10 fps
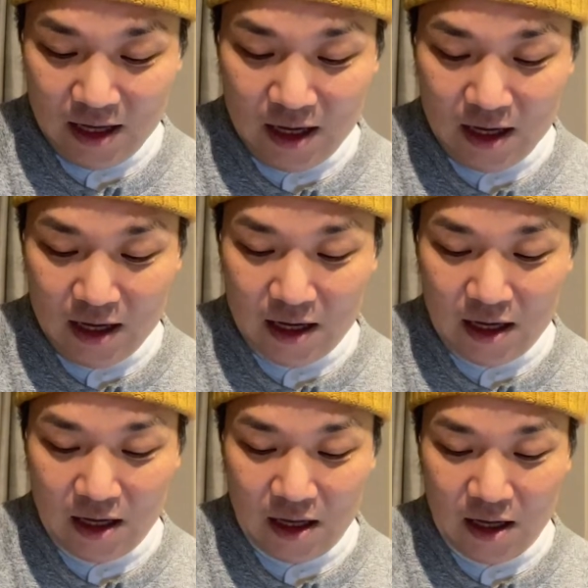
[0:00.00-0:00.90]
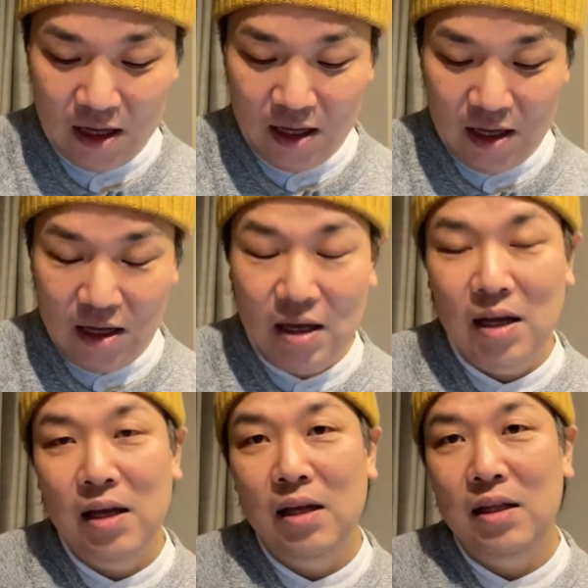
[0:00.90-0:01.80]
て
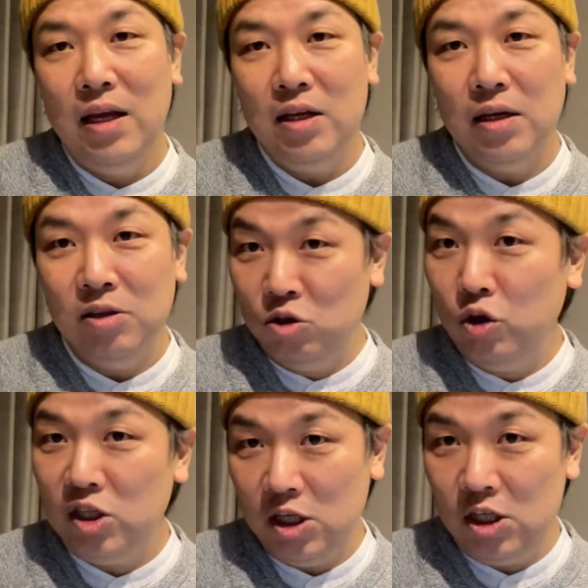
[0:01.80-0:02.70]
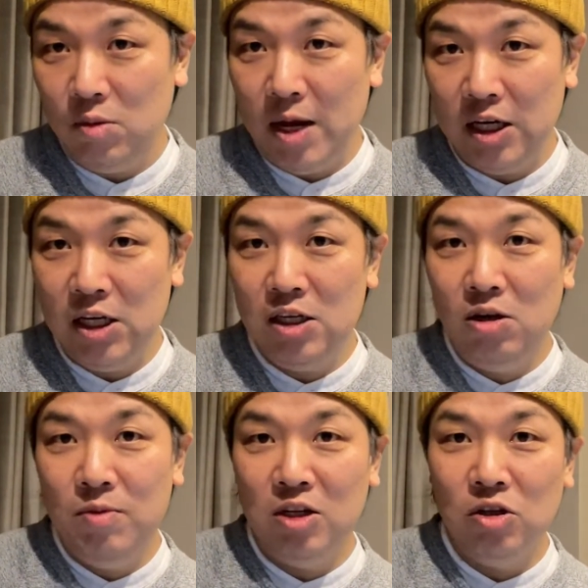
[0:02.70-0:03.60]
で11日目日
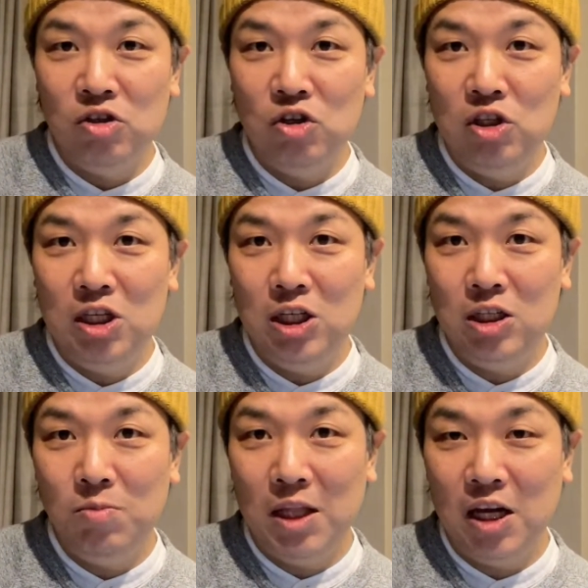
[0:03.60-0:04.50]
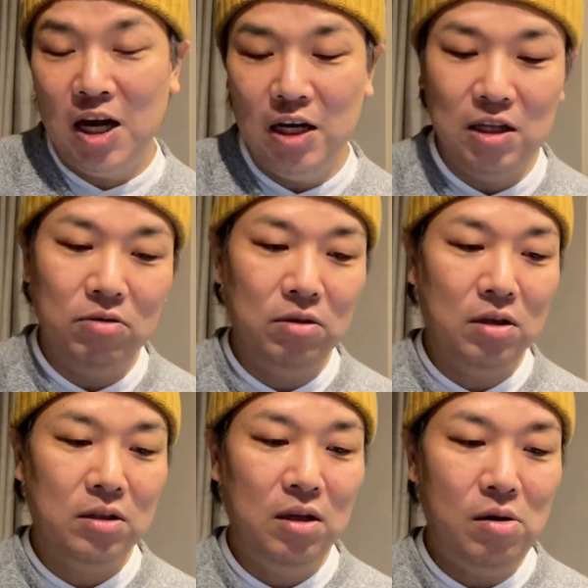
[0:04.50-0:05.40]
記を見ると11日目って書いてるん
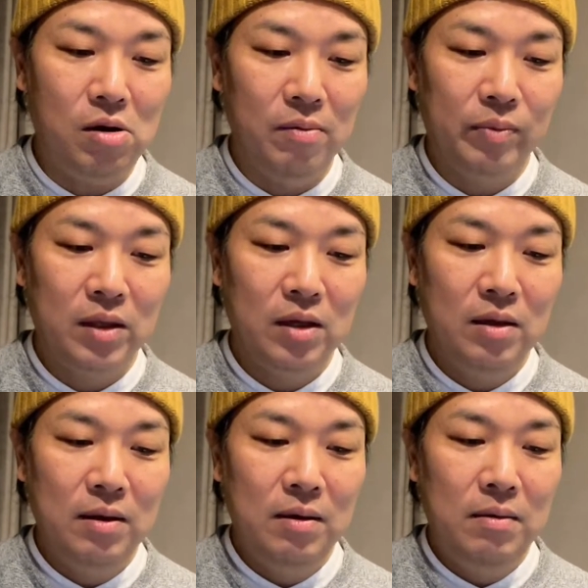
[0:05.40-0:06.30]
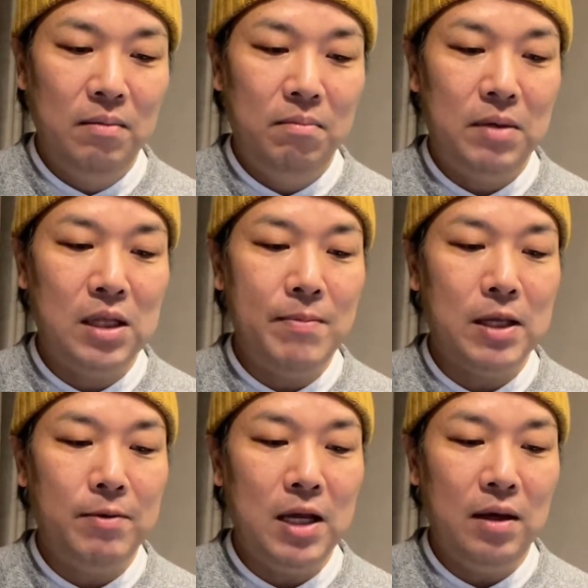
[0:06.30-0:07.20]
ですけどまあたま
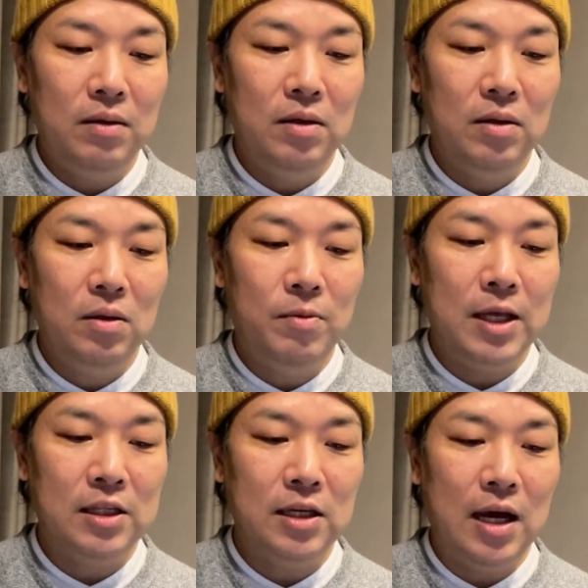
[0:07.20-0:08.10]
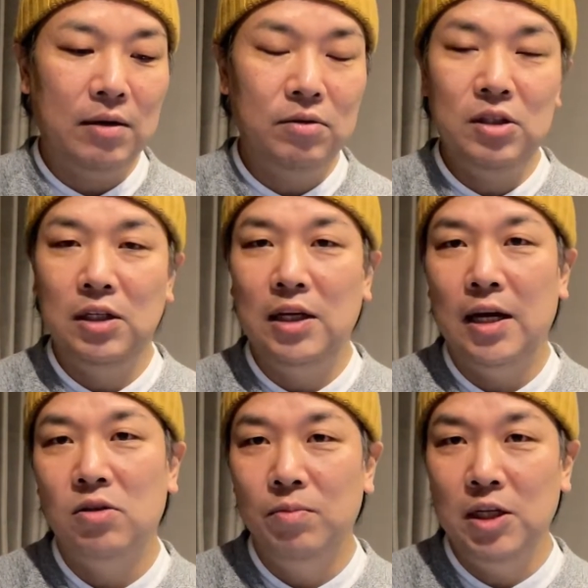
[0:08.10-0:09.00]
たまね友達がうちに
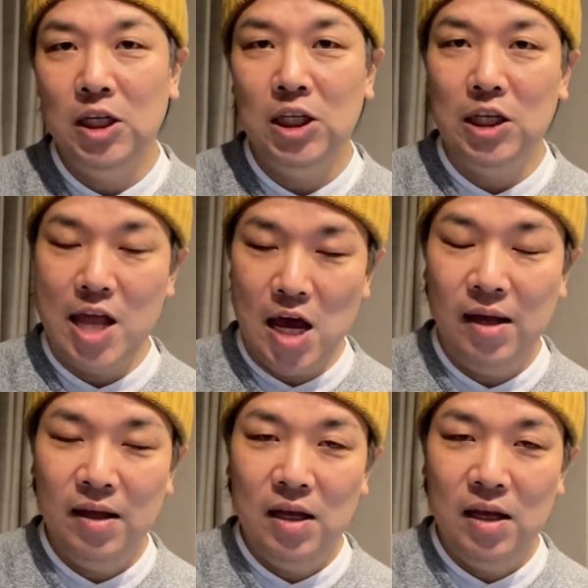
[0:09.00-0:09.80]
遊びに来て